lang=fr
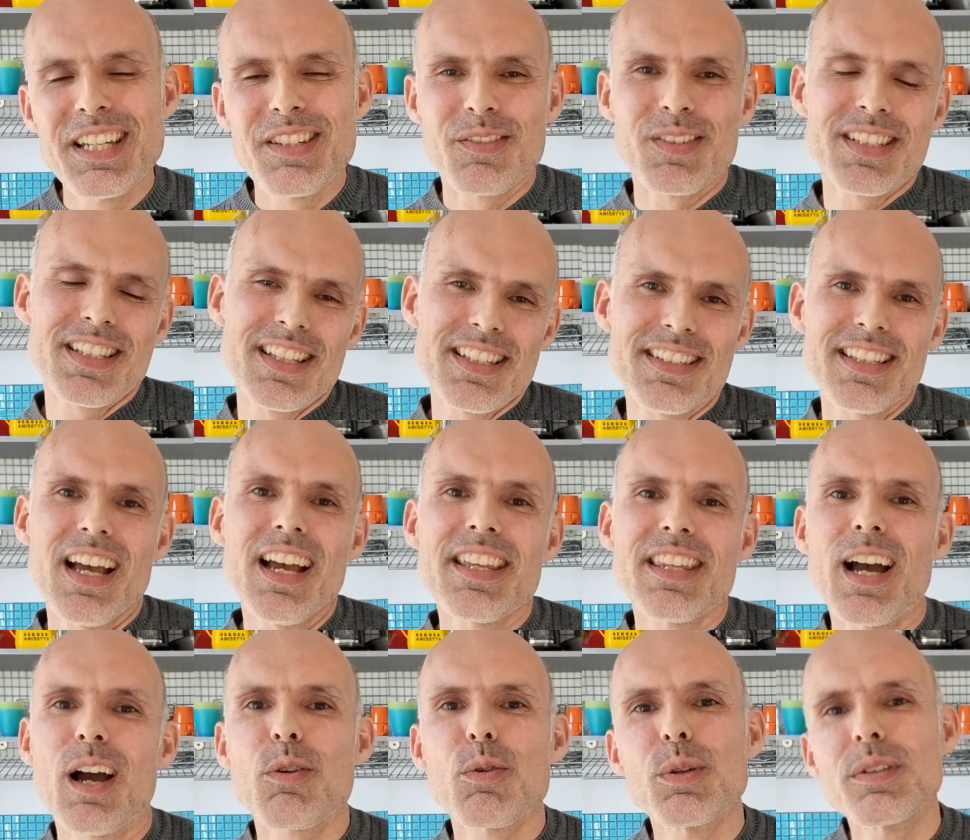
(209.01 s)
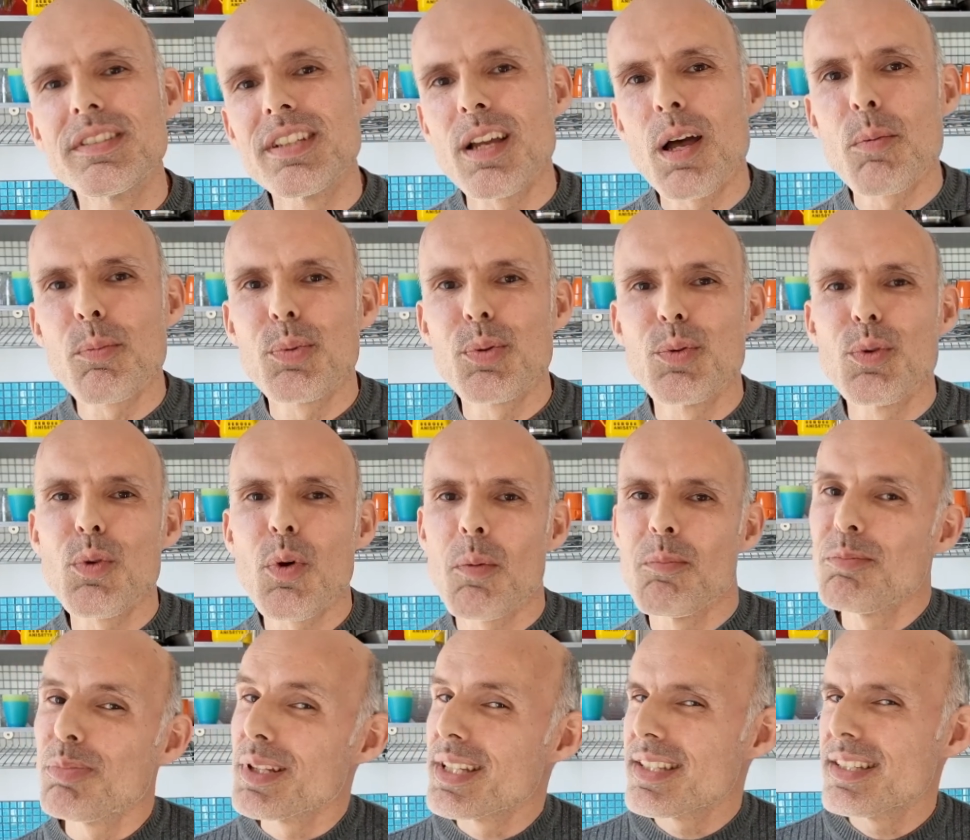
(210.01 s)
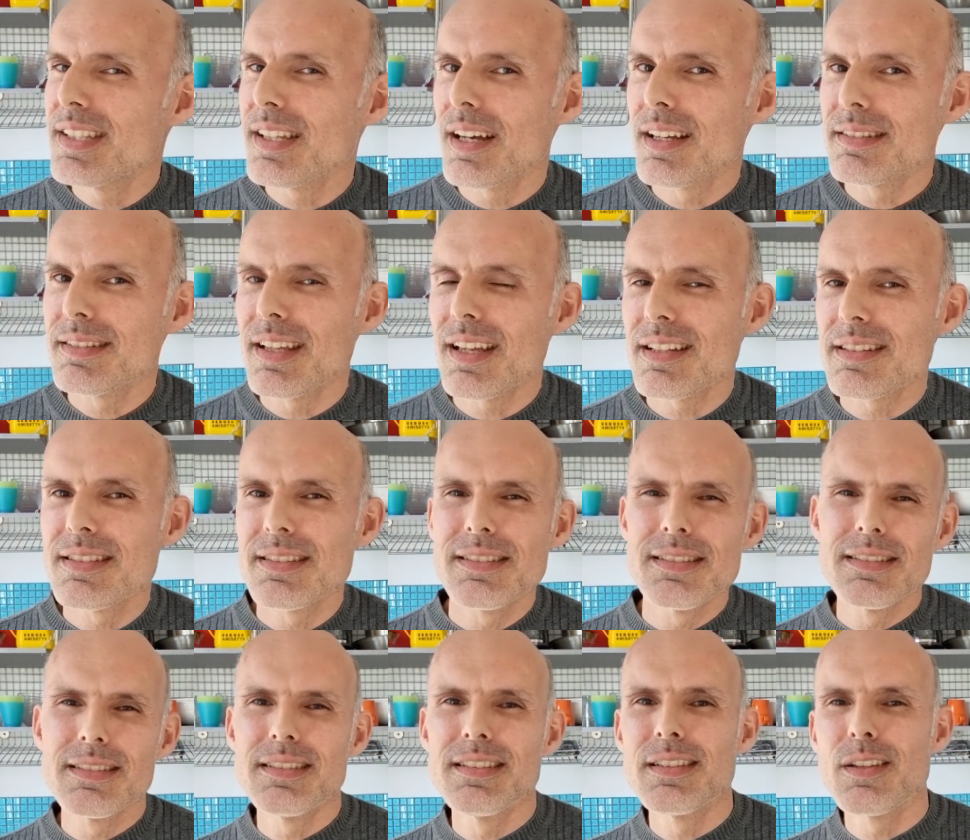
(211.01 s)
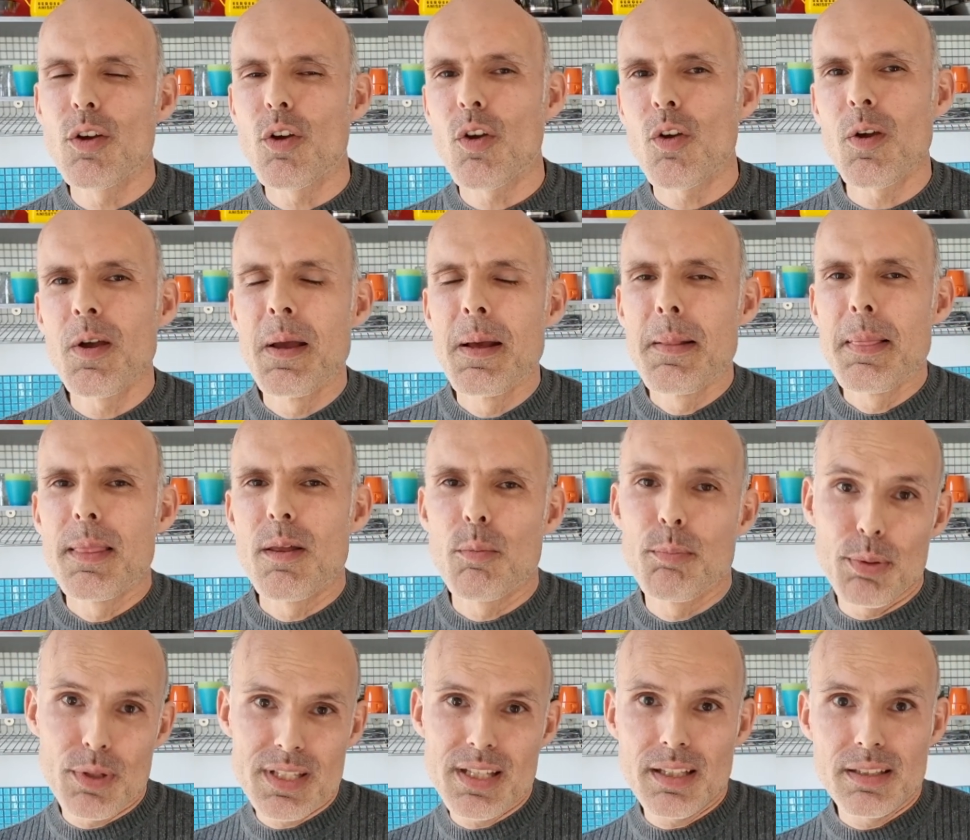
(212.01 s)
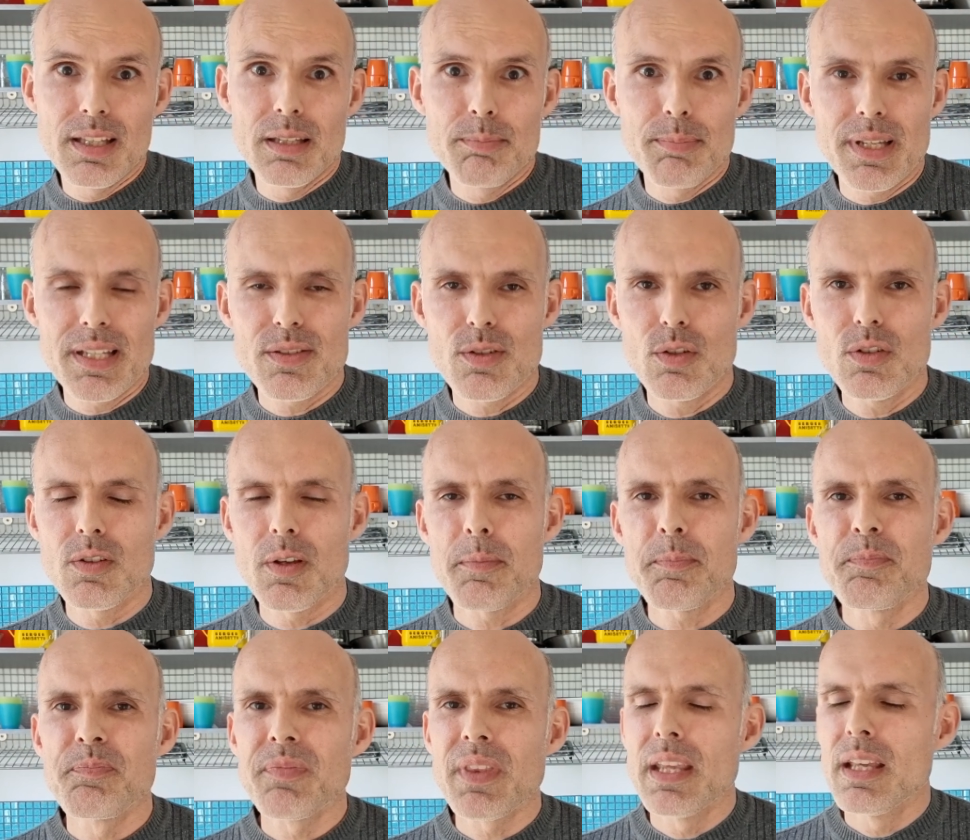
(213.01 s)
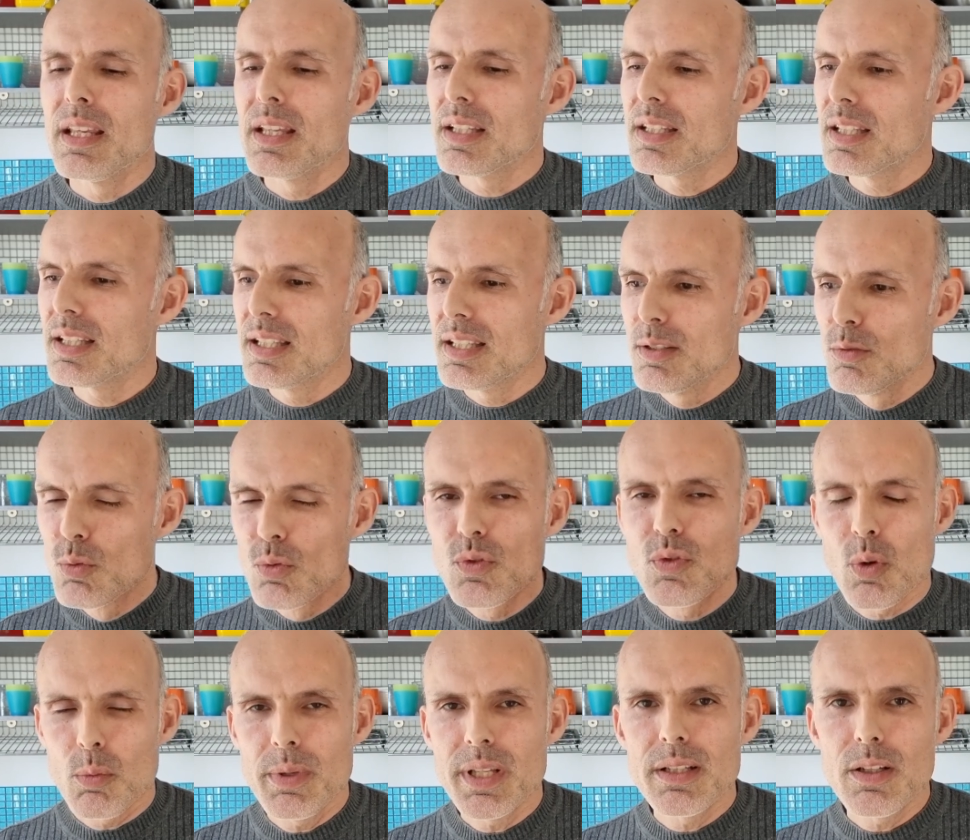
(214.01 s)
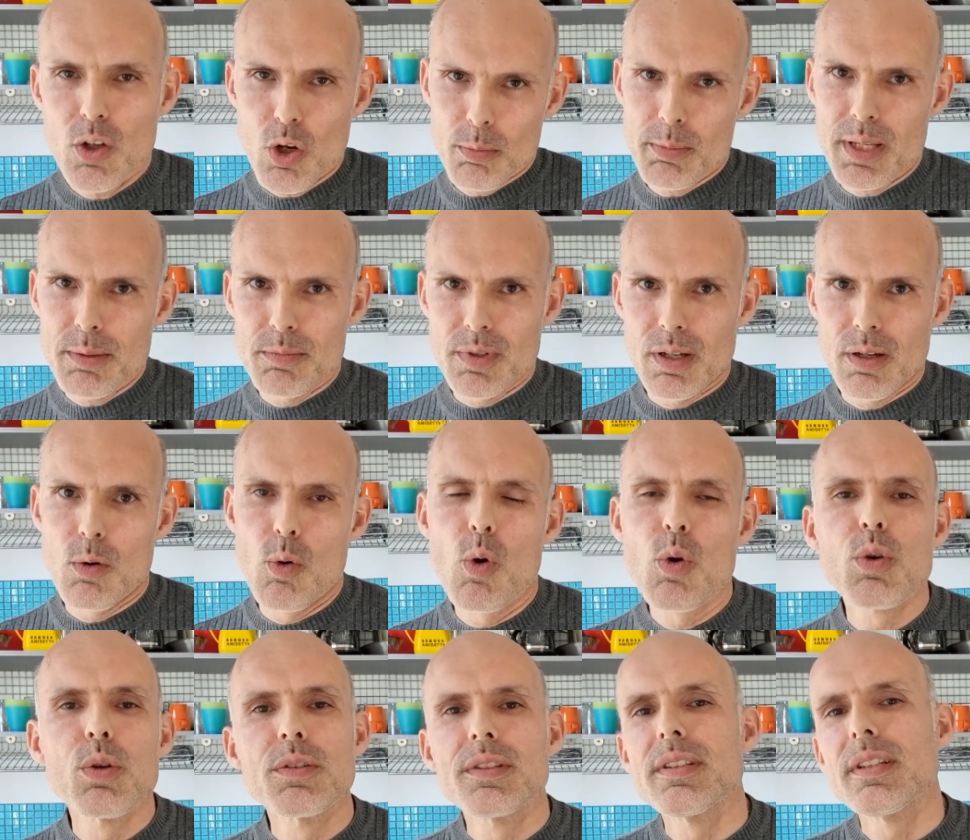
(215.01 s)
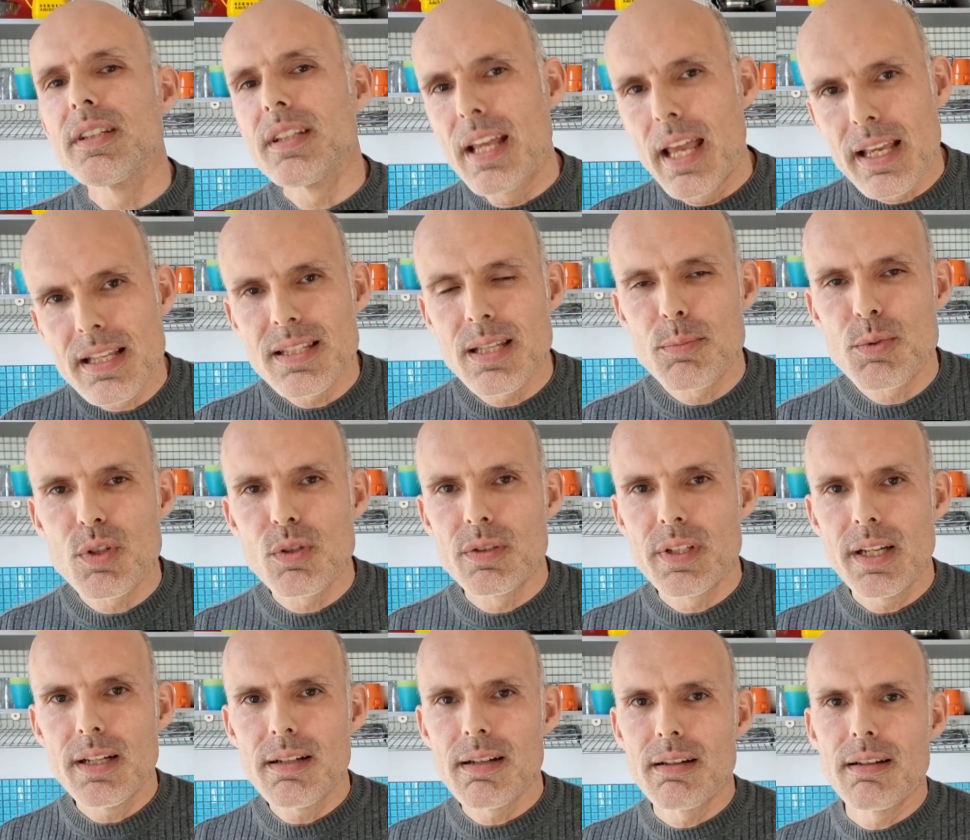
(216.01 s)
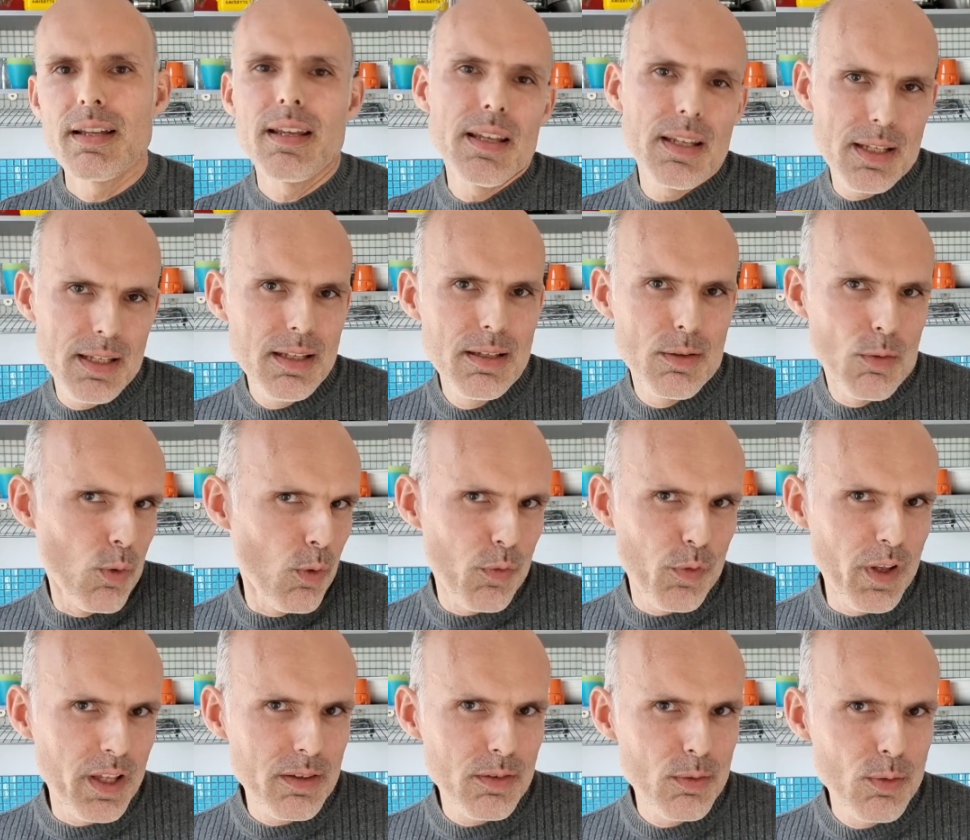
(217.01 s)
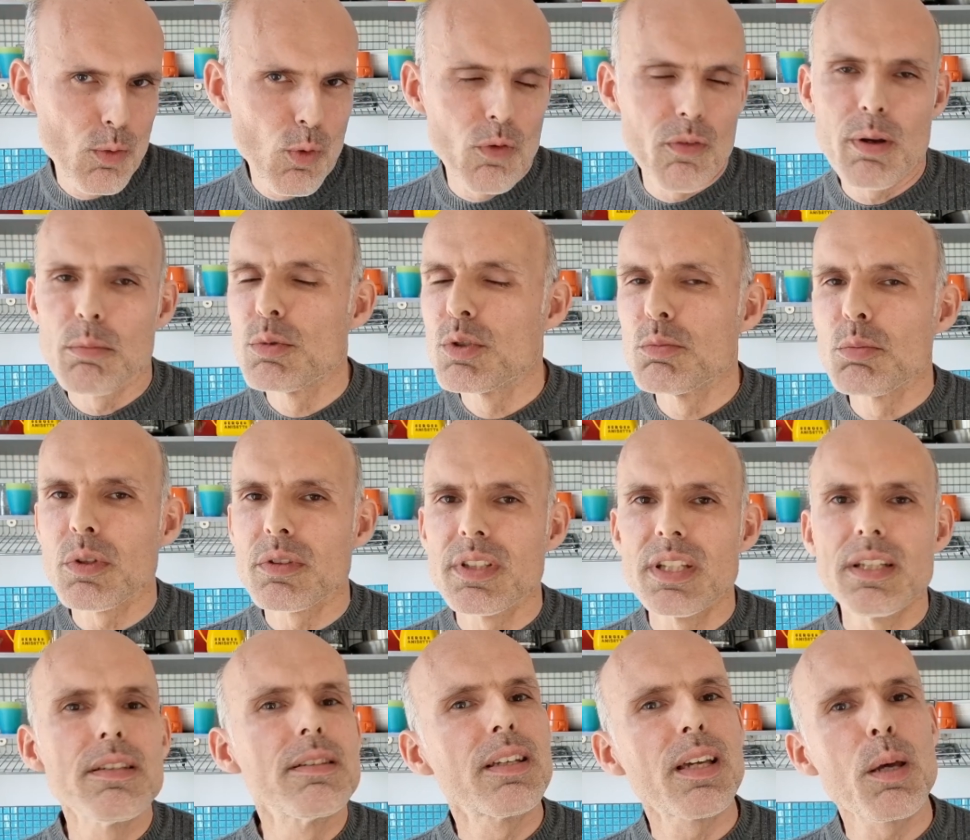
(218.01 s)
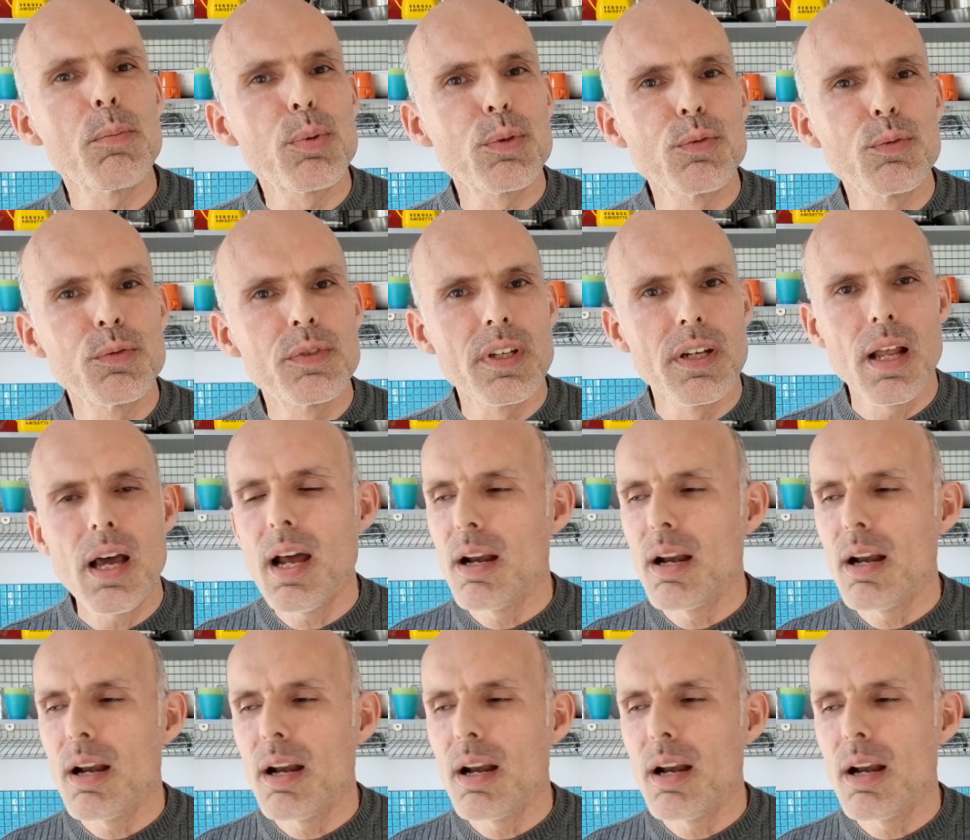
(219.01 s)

Donc c'est ça, il y a un côté un peu euh, plaisir interdit euh, pour certaines personnes hein, qui nous emmène quand même au côté exceptionnel et au fait qu'on va me demander une crêpe au Nutella.